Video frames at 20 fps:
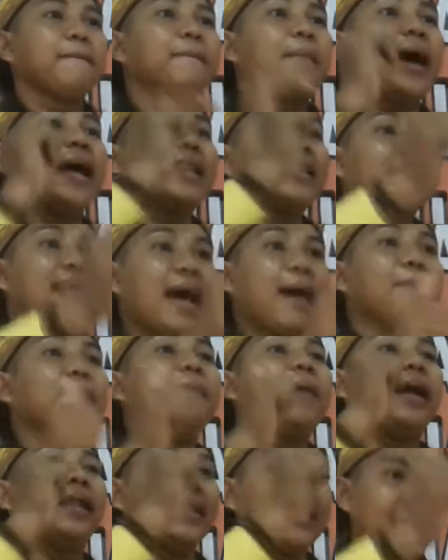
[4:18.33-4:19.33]
Mantap,
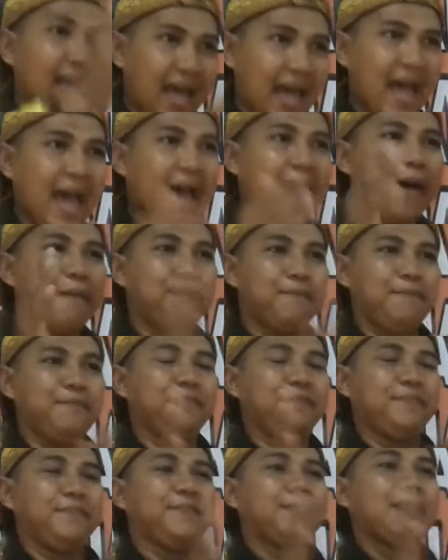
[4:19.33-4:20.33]
mantap.
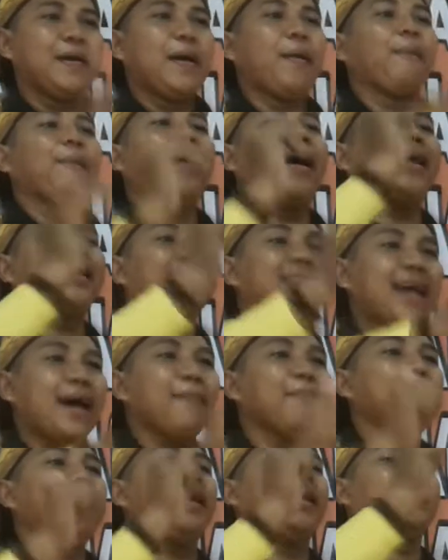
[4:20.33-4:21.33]
Mantap, mantap.
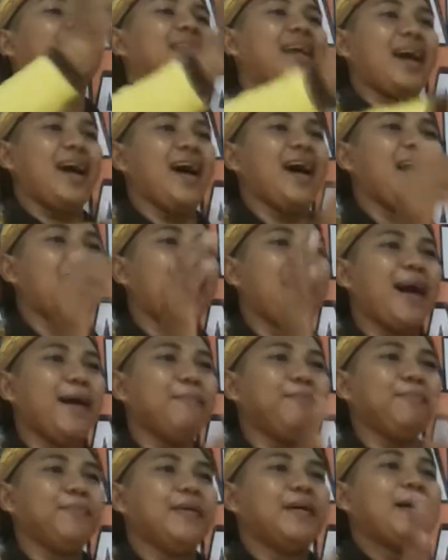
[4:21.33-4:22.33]
Mantap,
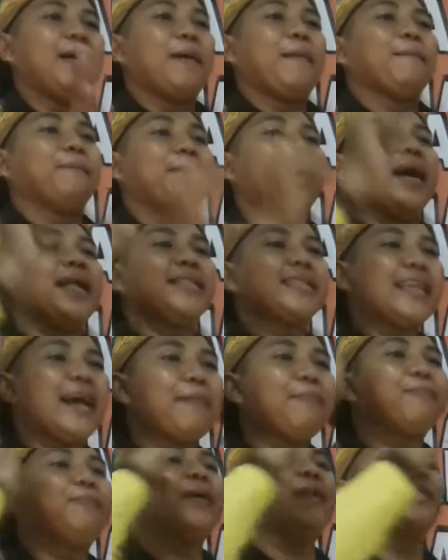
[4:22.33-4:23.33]
mantap.
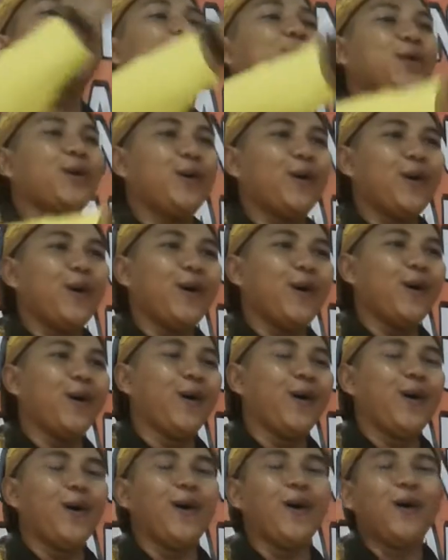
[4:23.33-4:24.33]
mantap, mantap.
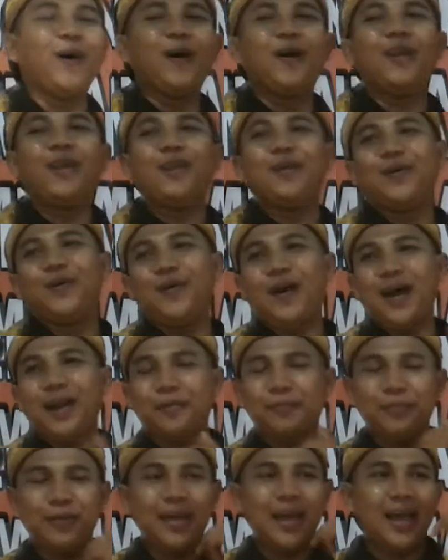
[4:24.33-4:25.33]
Betul,
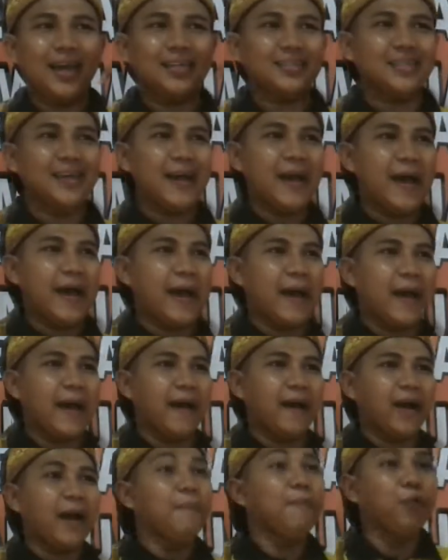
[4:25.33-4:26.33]
luar biasa.
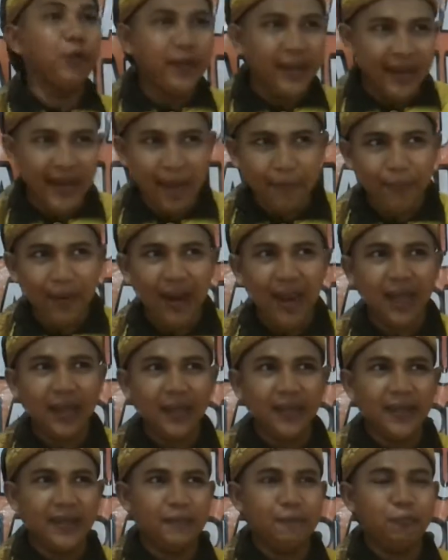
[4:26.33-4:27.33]
Kemudian apa
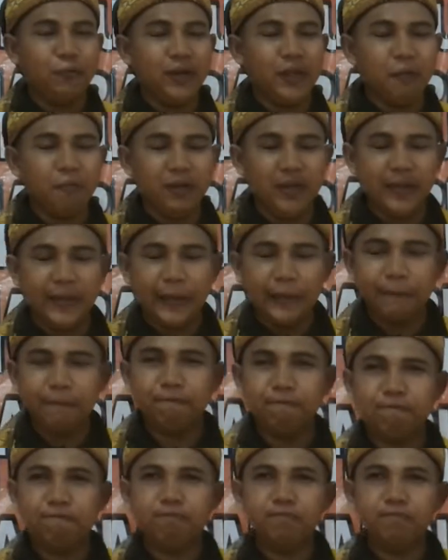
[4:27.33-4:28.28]
lagi, Bu Dewi?